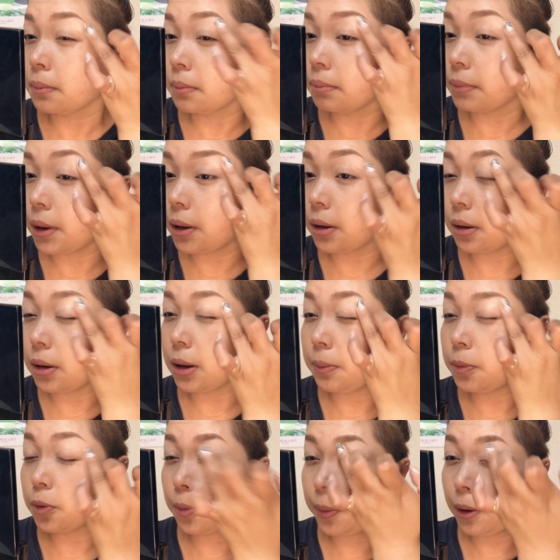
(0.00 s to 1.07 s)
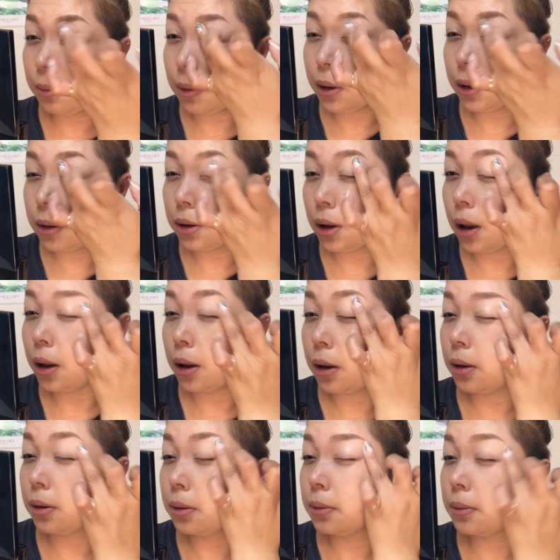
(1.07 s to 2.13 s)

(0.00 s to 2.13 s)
Parang cream to. Pero maganda,